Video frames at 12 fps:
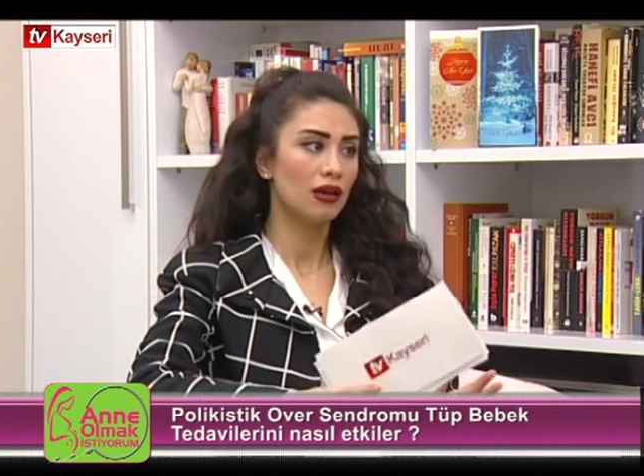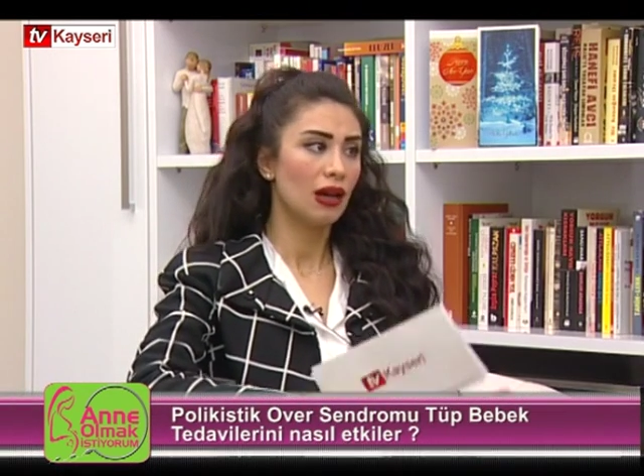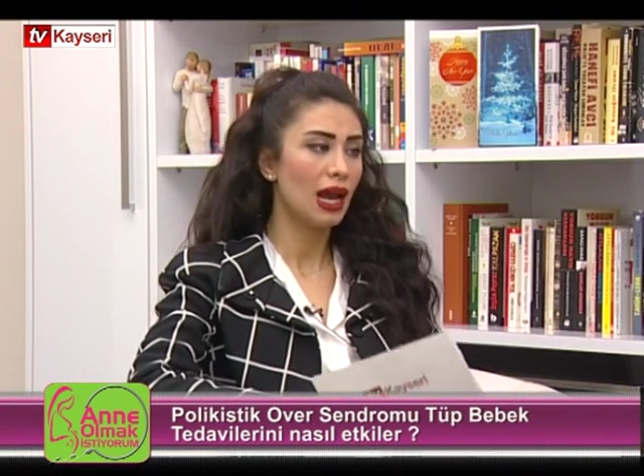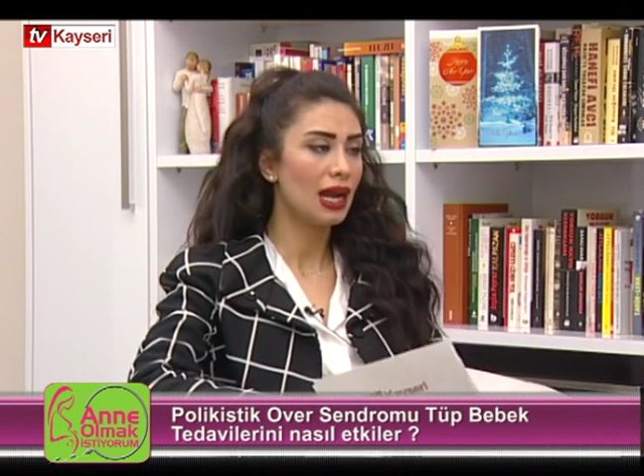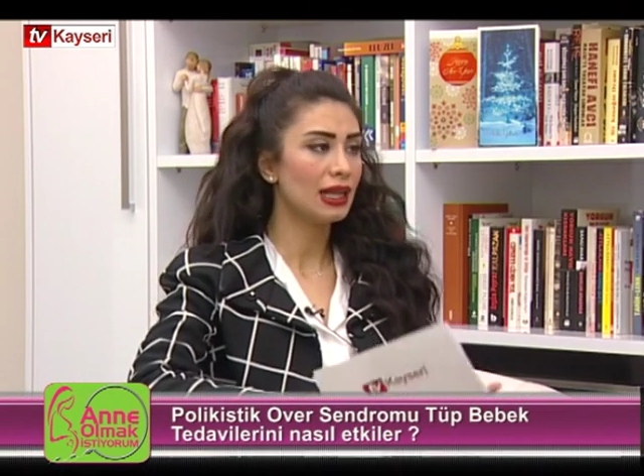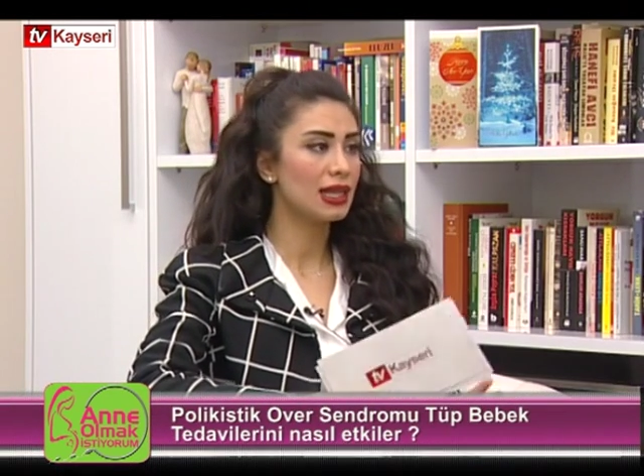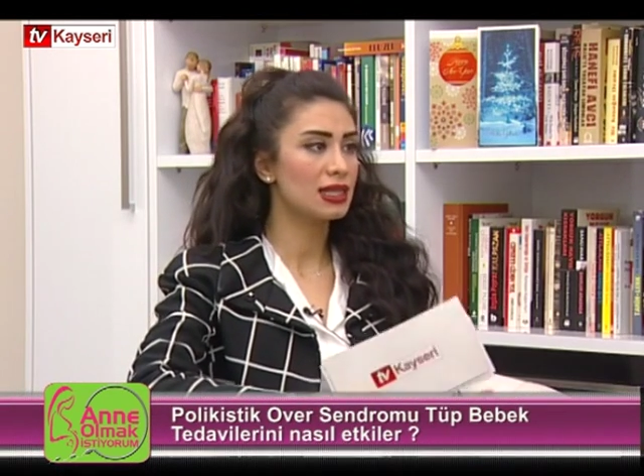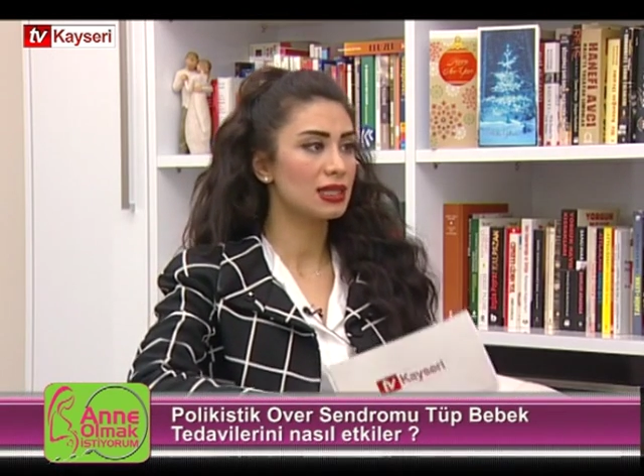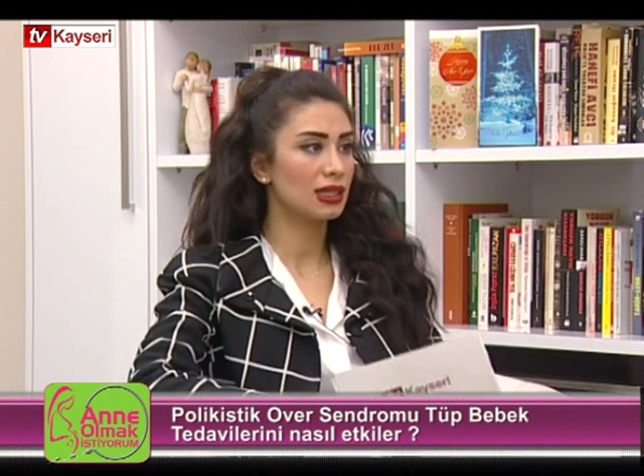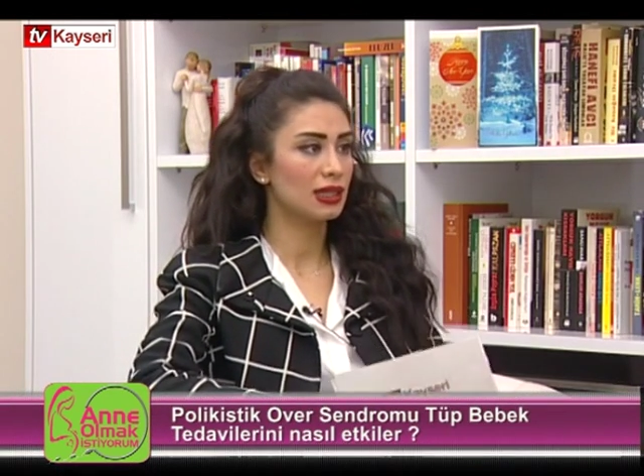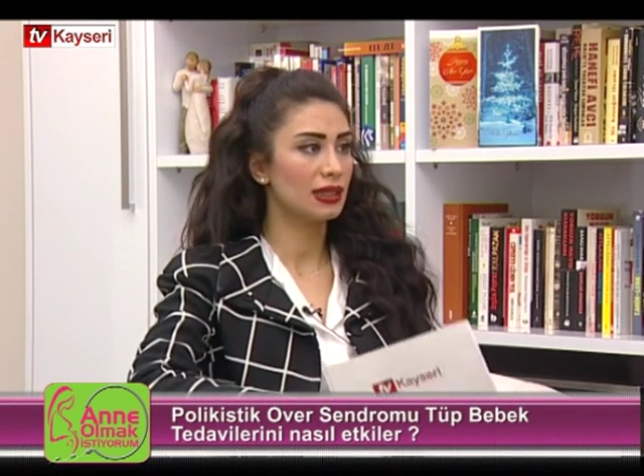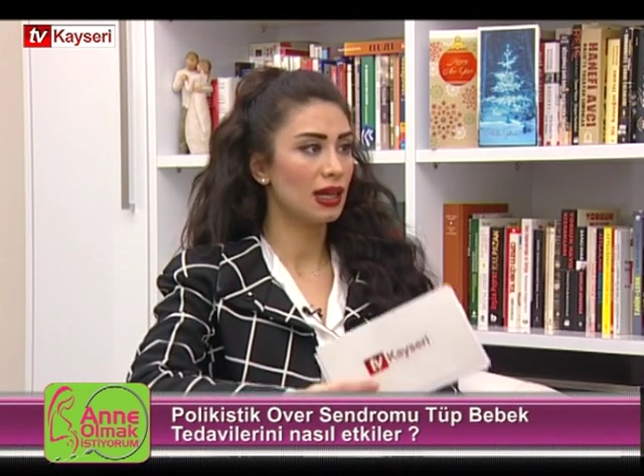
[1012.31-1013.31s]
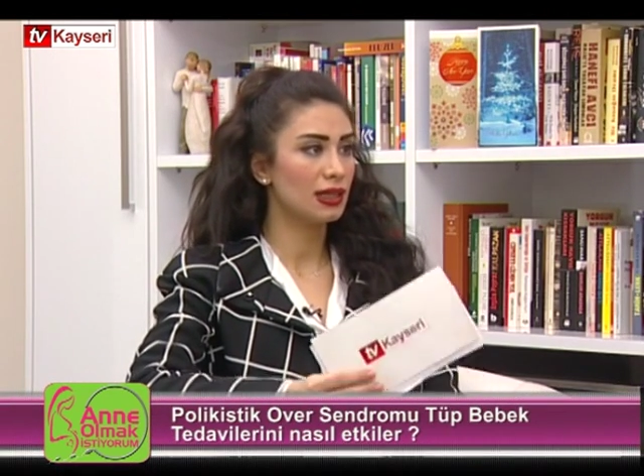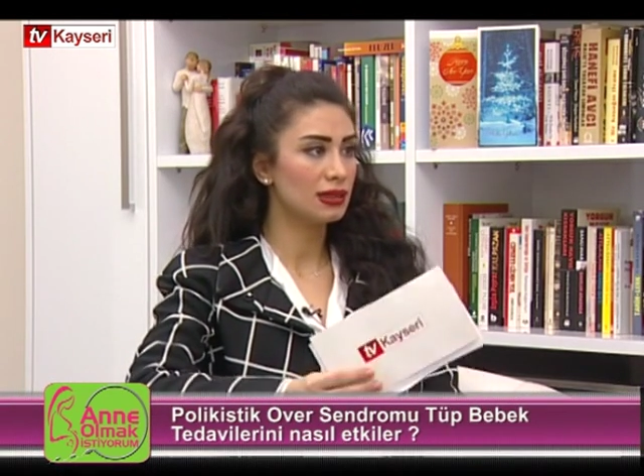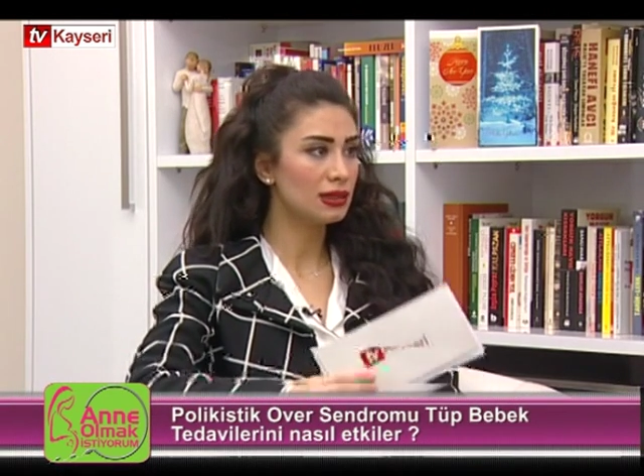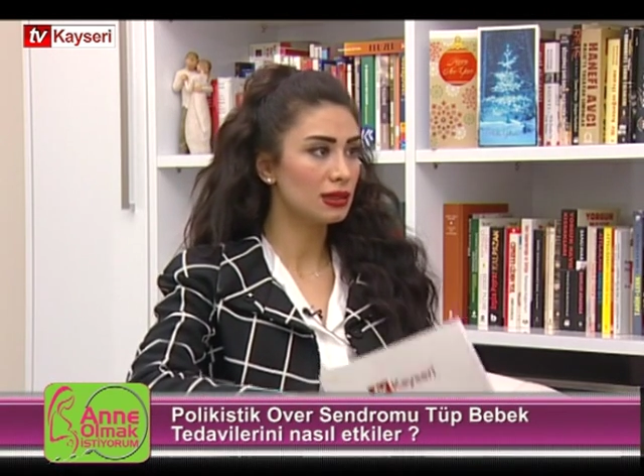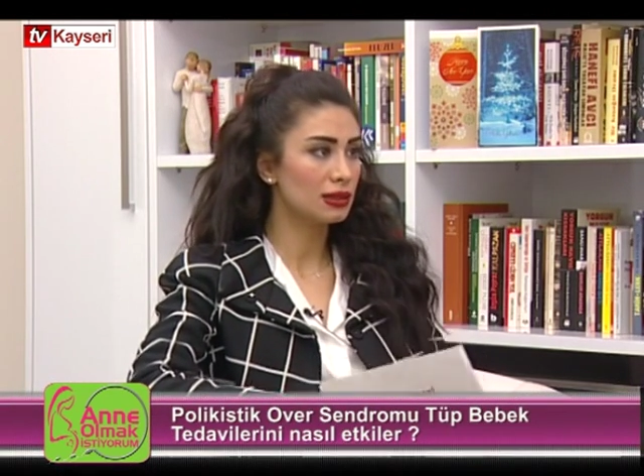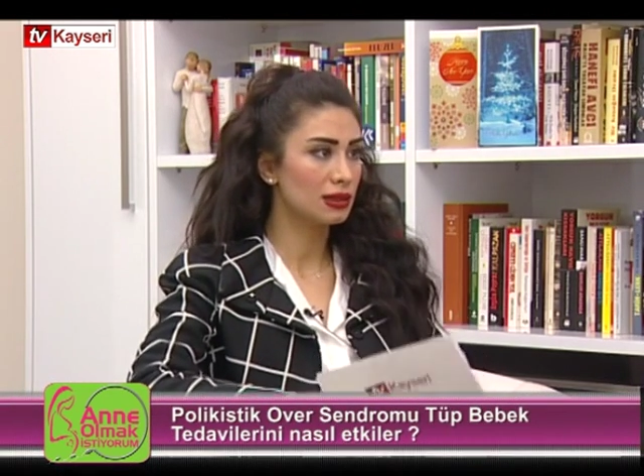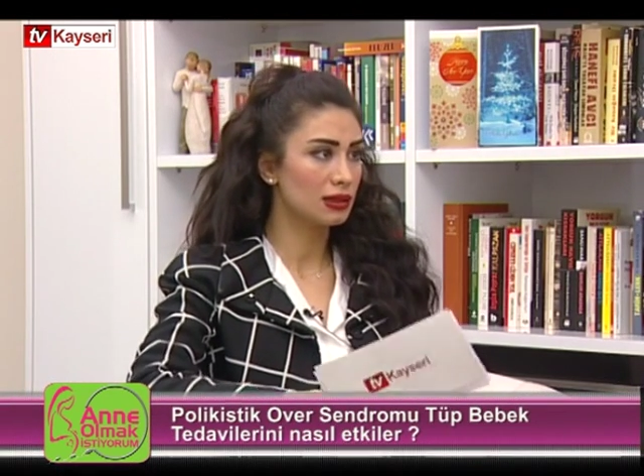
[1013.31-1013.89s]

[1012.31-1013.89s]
herkes kadardır